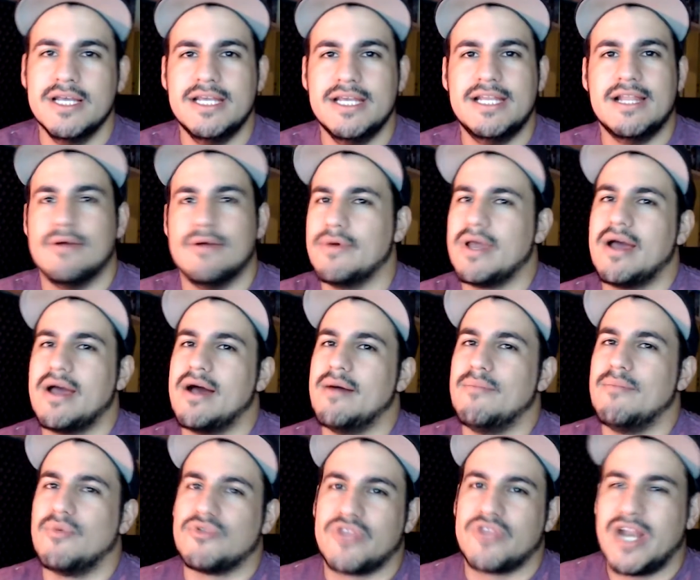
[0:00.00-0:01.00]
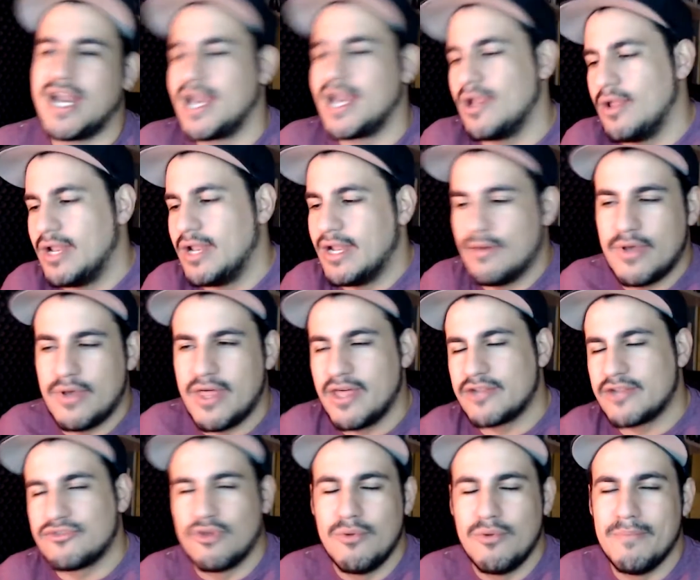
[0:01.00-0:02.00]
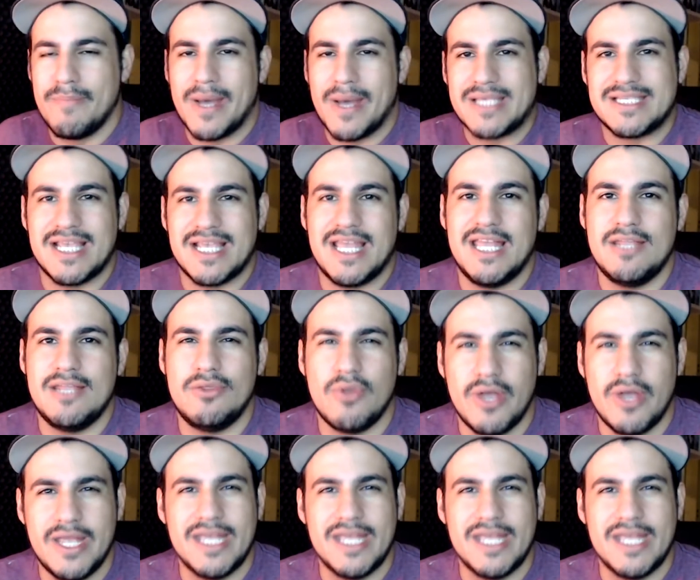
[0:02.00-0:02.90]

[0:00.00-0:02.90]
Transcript: y les voy a mostrar, les voy a dar todo un paseíto ahí,